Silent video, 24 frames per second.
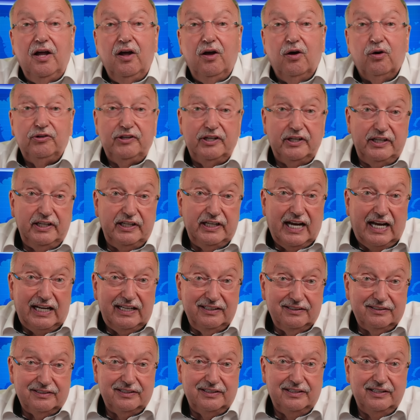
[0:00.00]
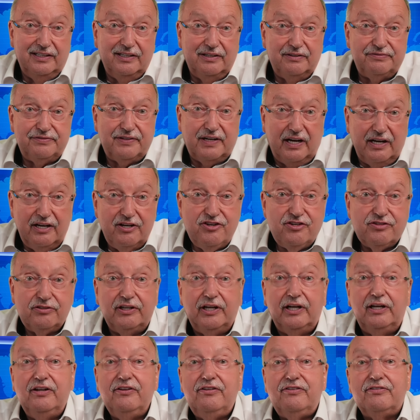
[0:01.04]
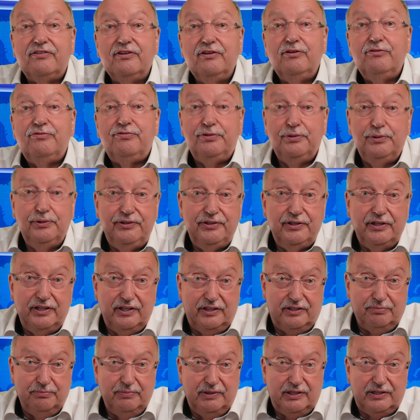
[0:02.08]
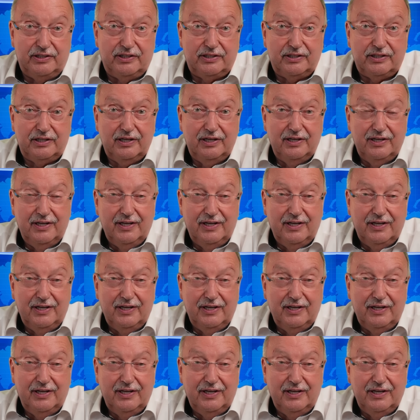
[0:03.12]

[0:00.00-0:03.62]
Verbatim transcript: Unter den anderen freien Journalisten fühlte ich mich